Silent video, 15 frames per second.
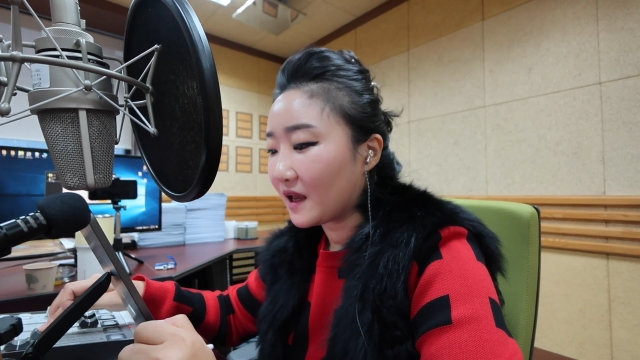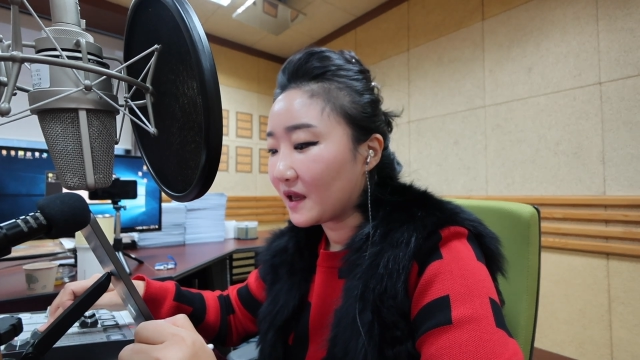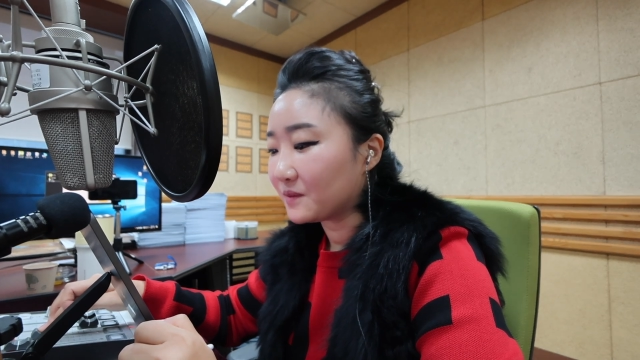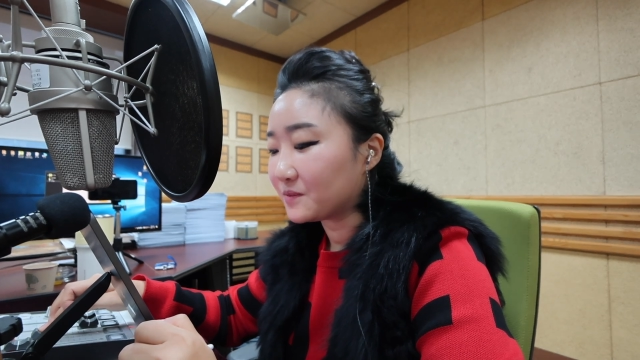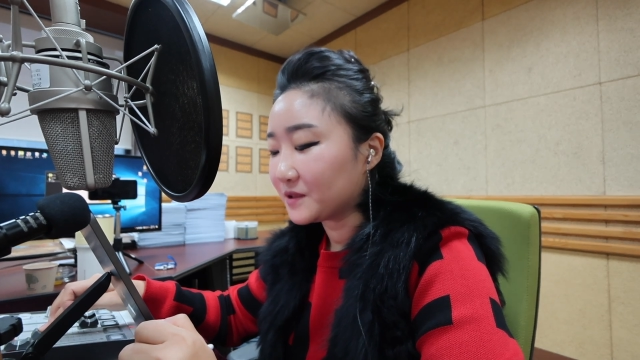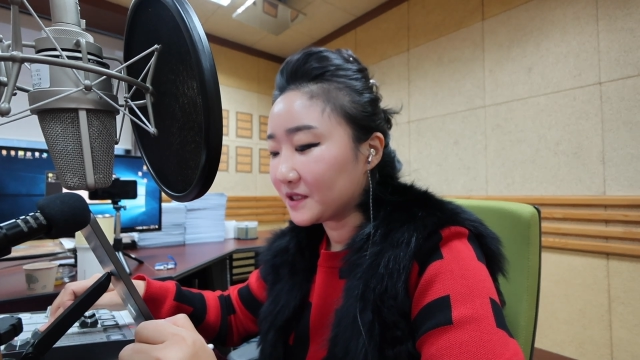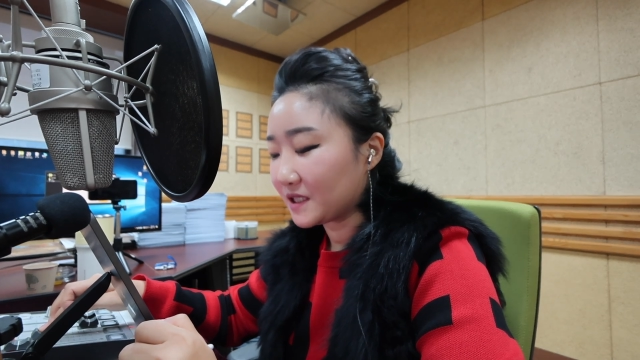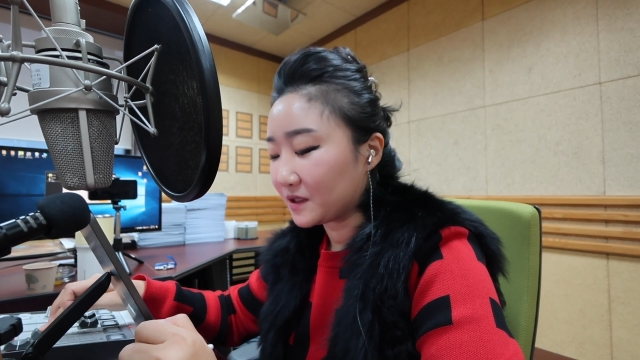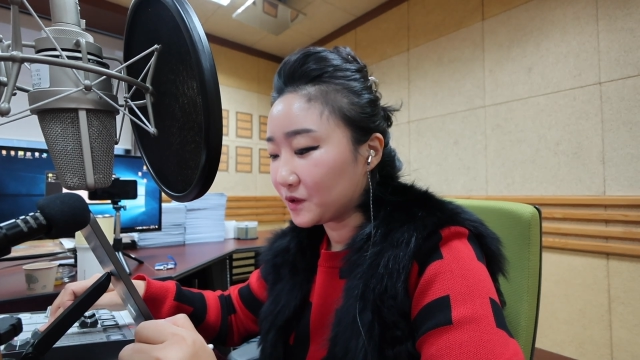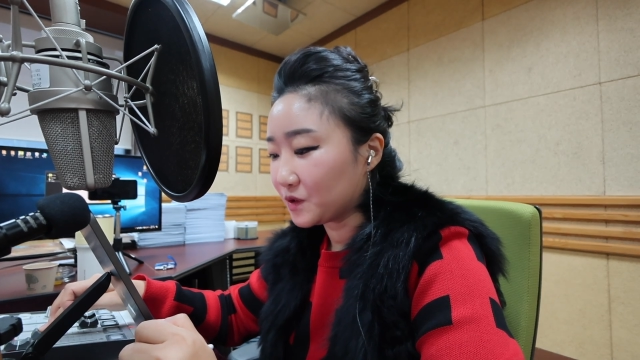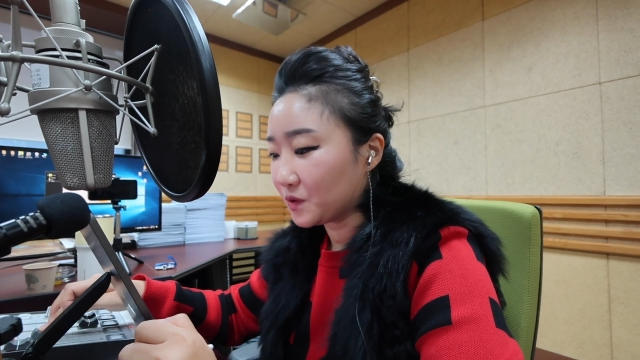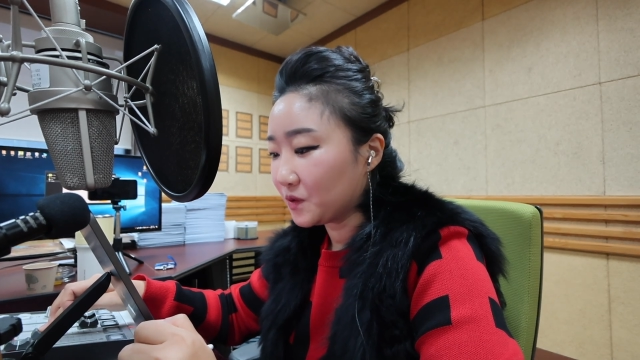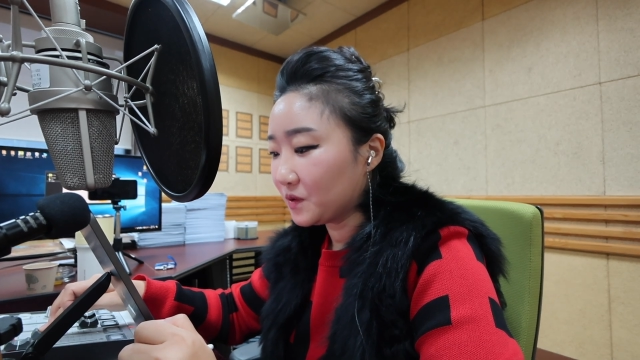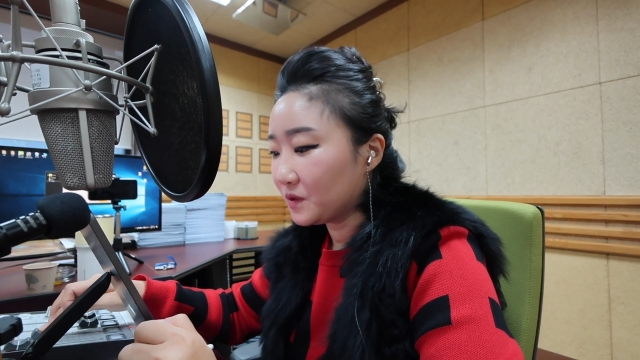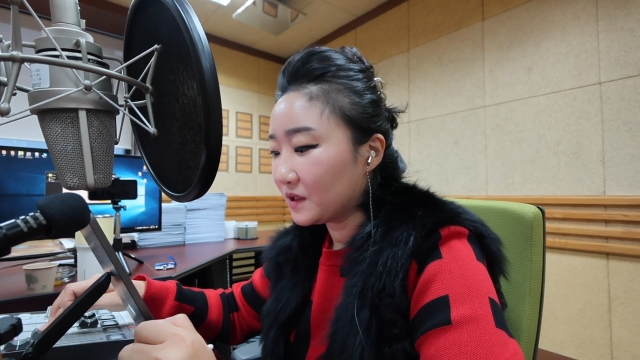
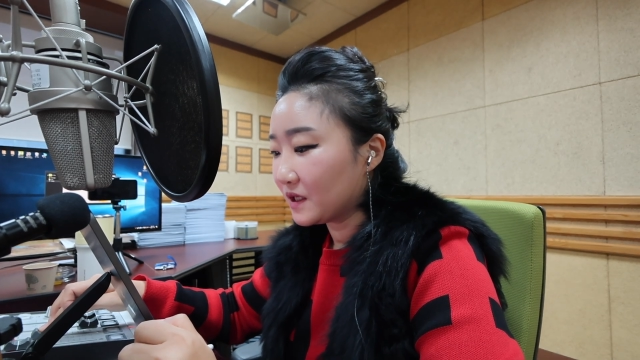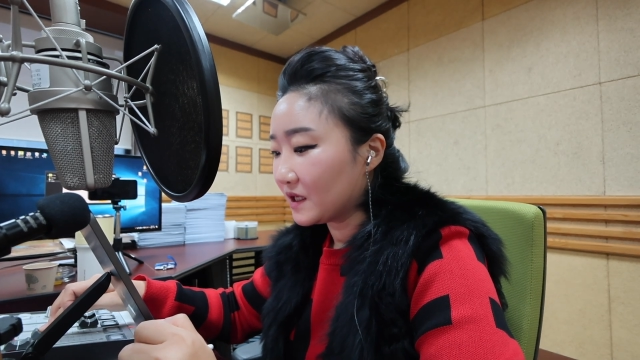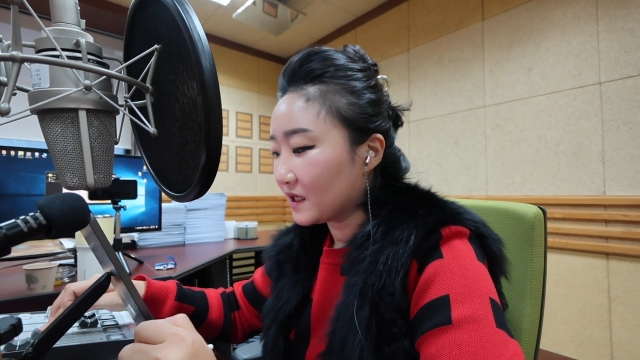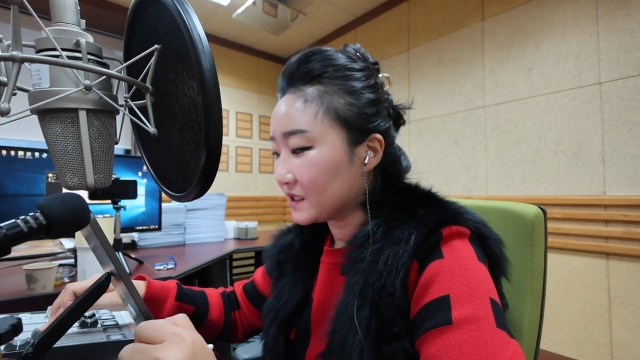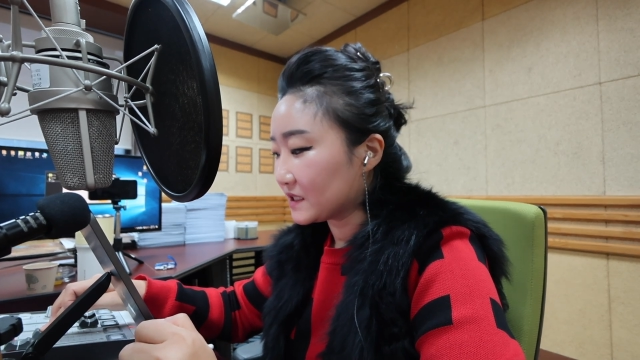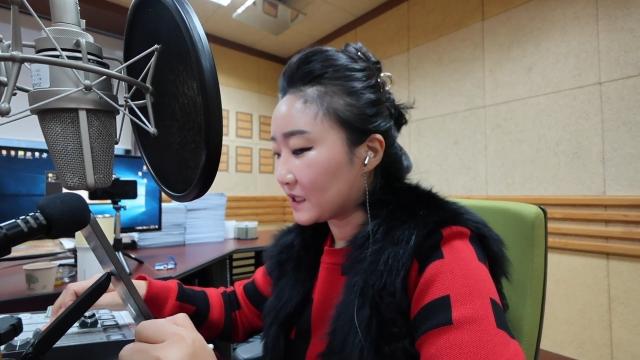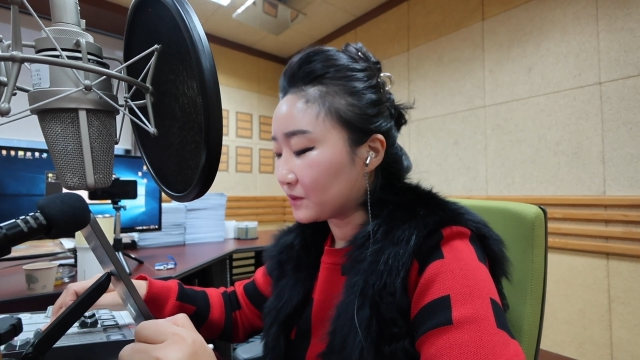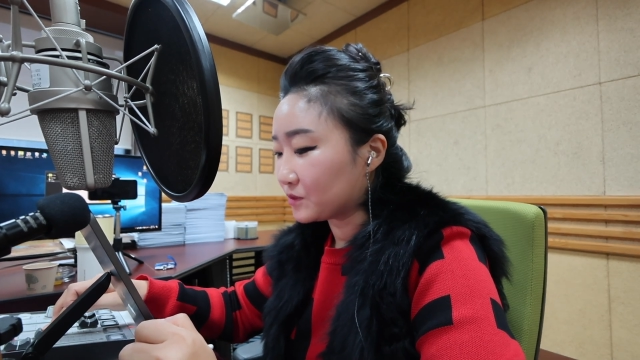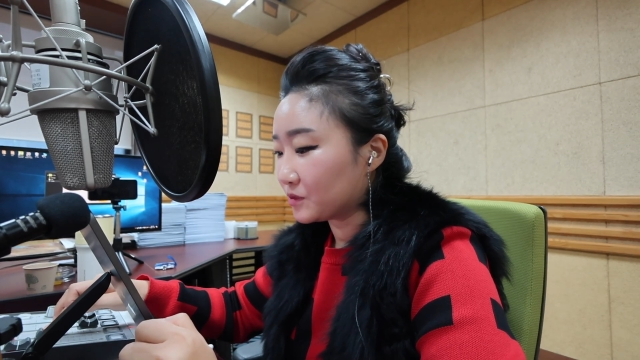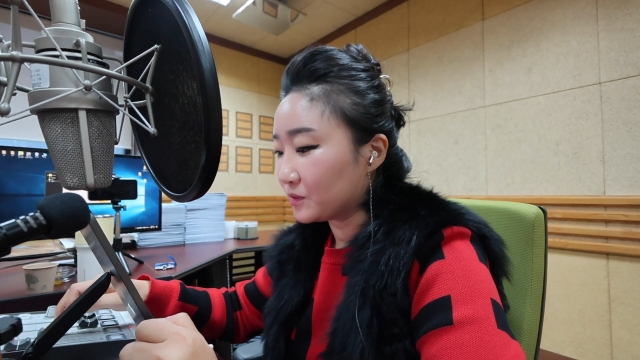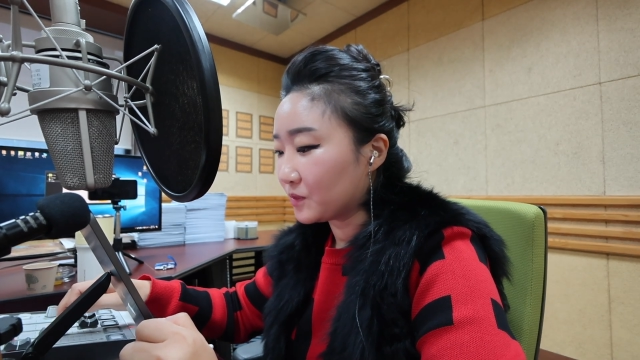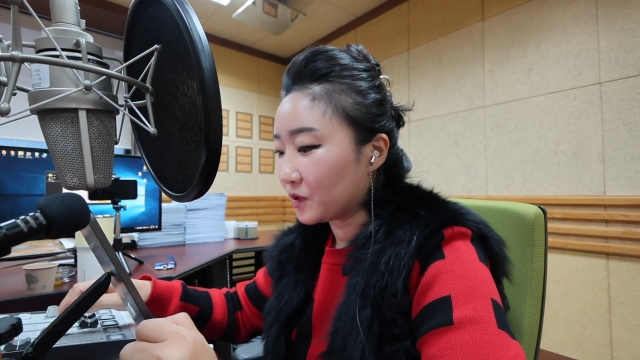F장조 작품